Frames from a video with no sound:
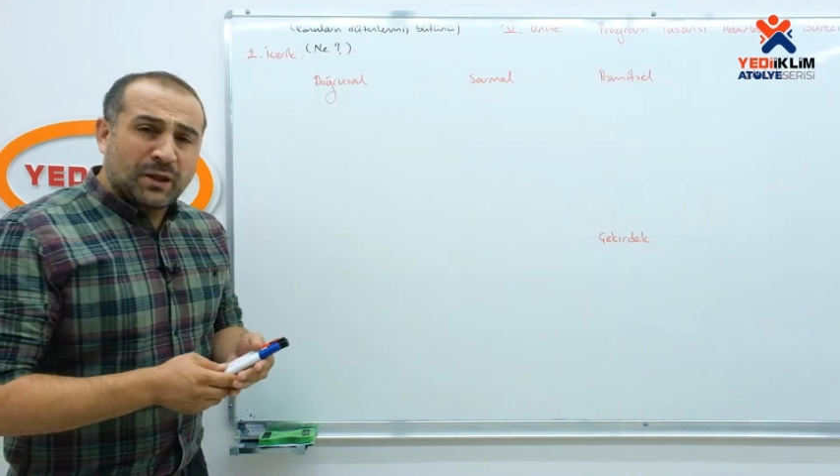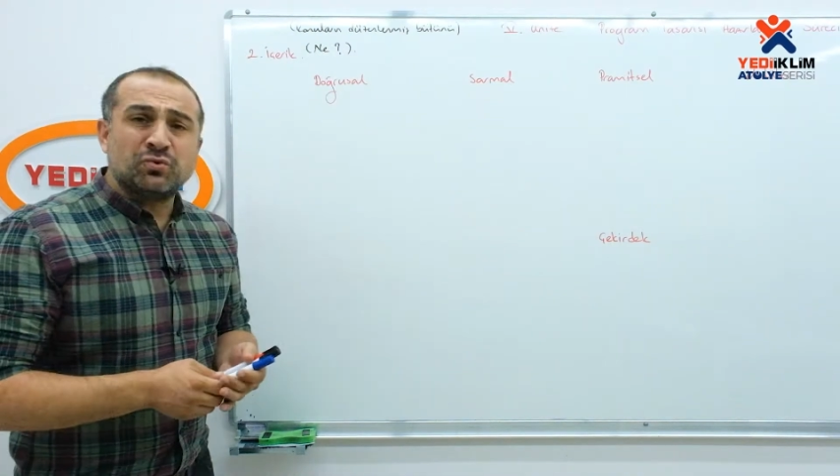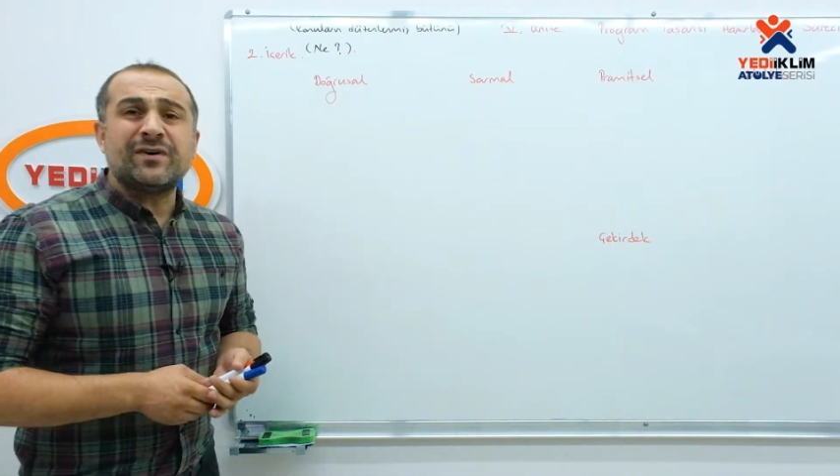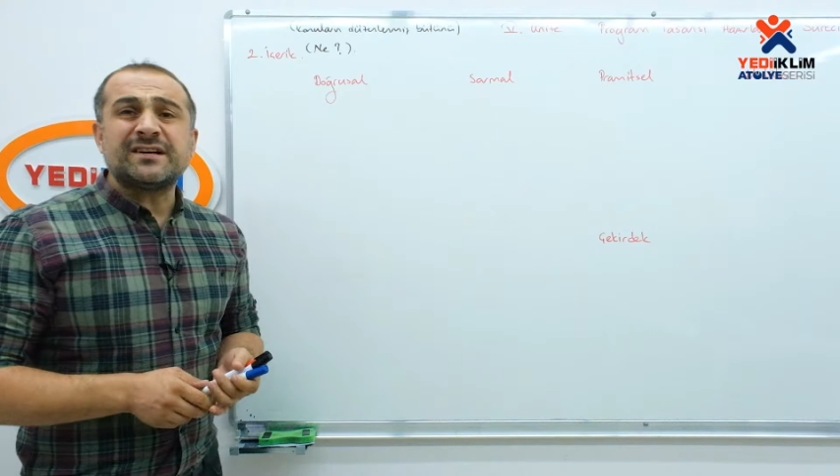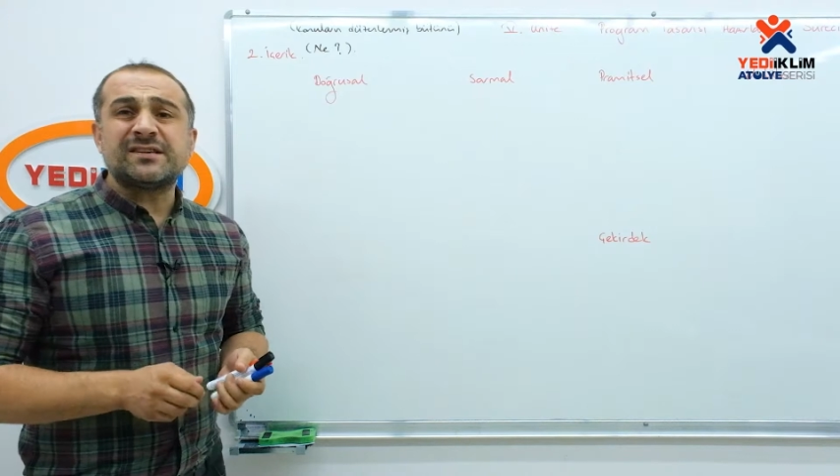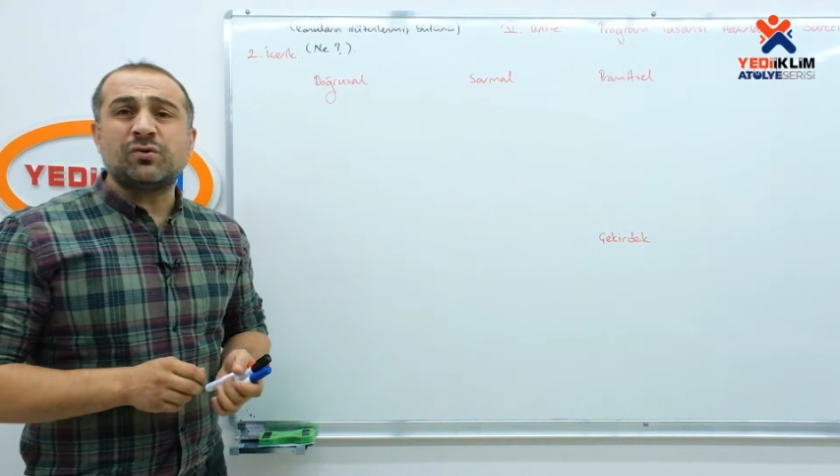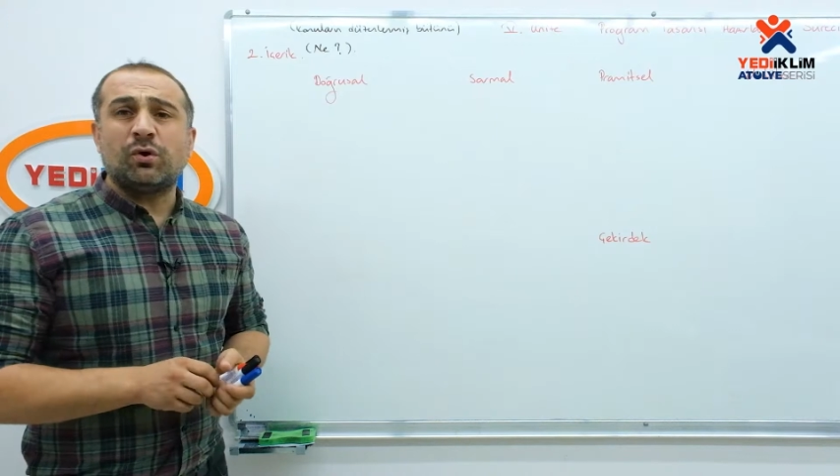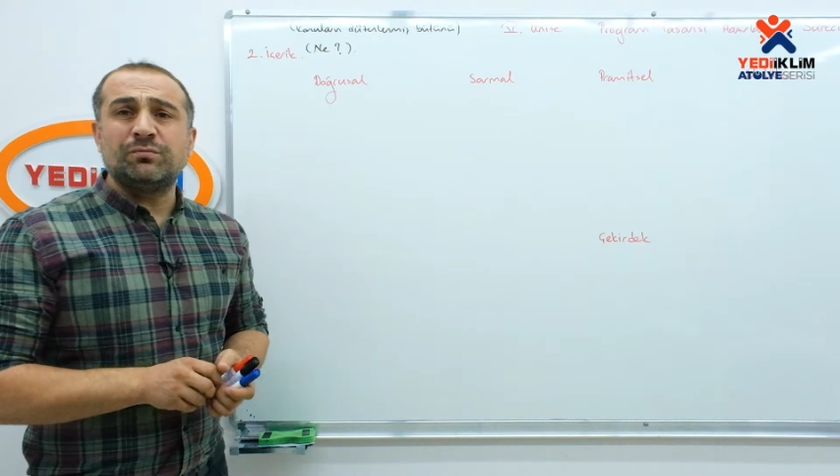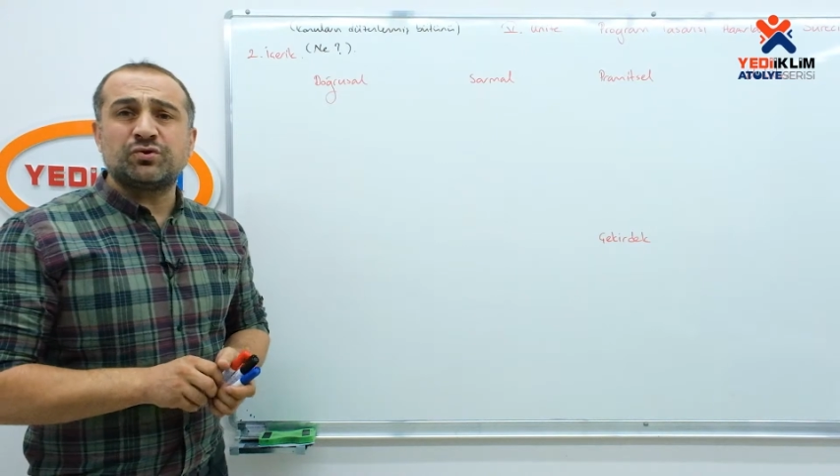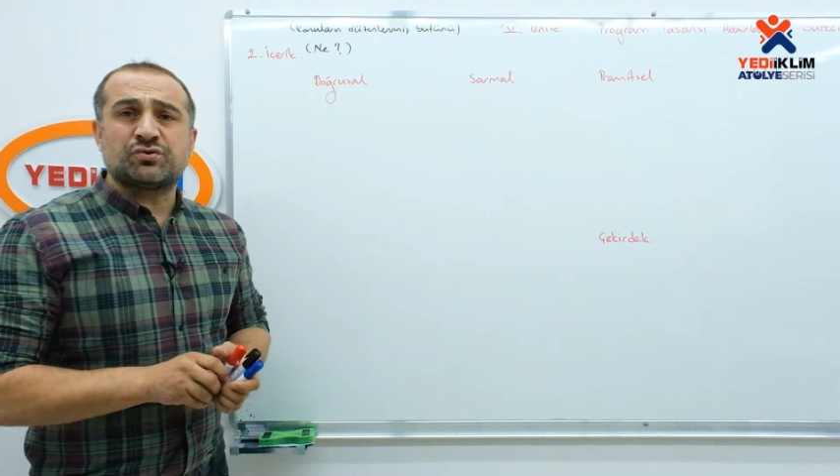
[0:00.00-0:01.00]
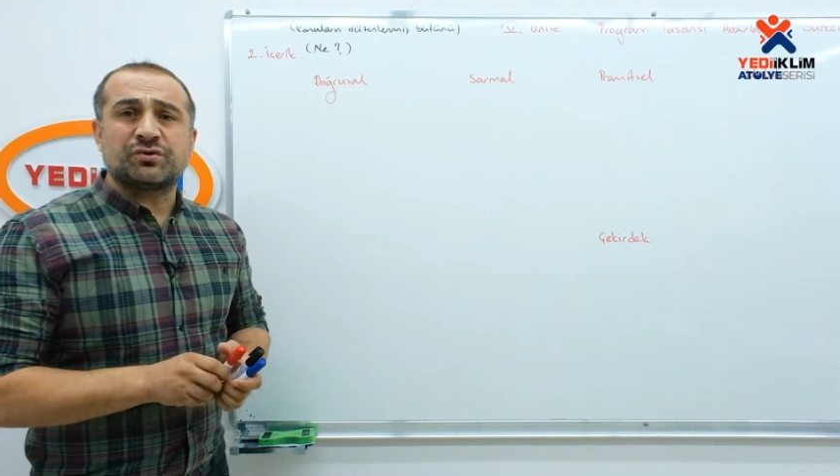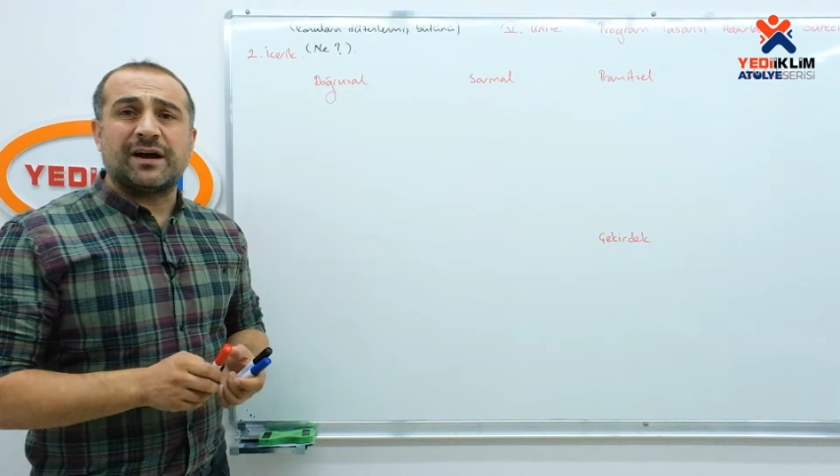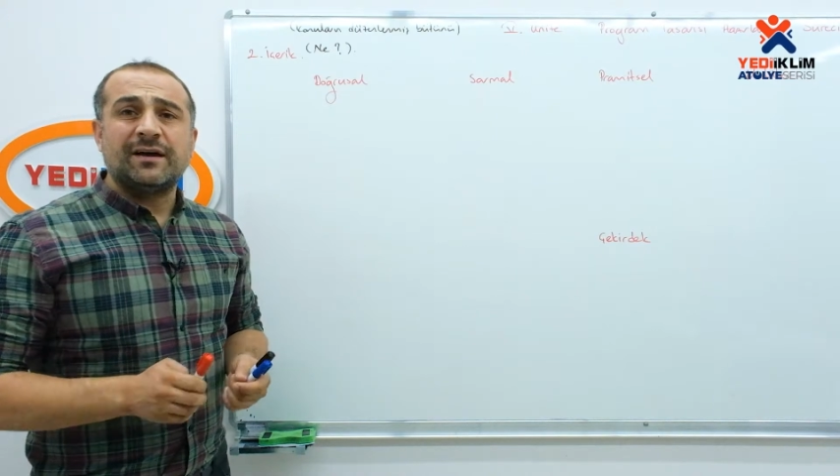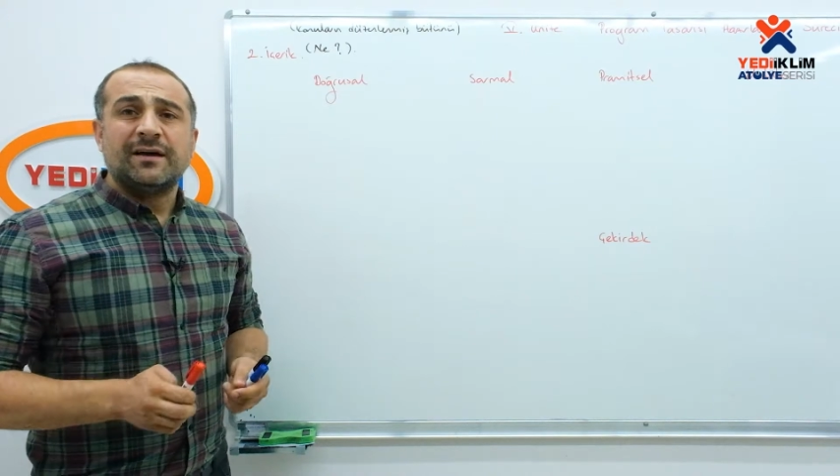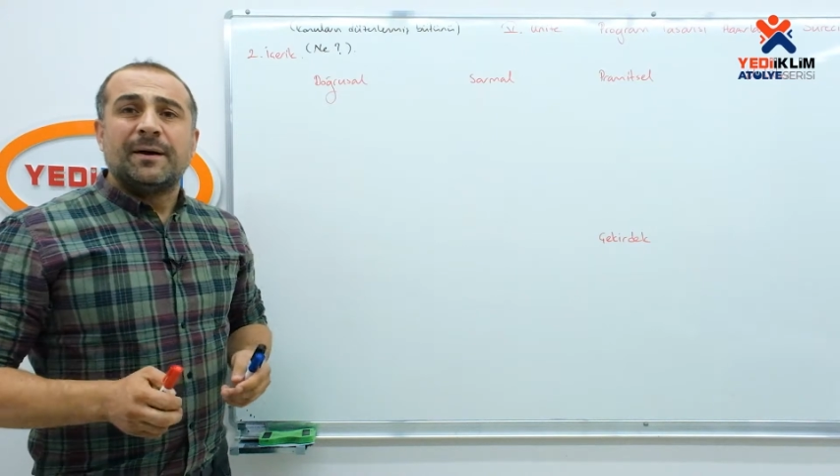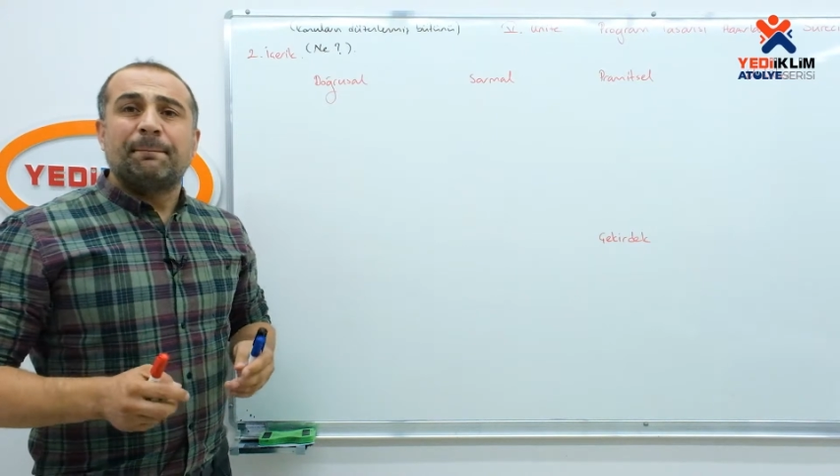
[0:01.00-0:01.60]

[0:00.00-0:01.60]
Üniversitede olmuştur ya.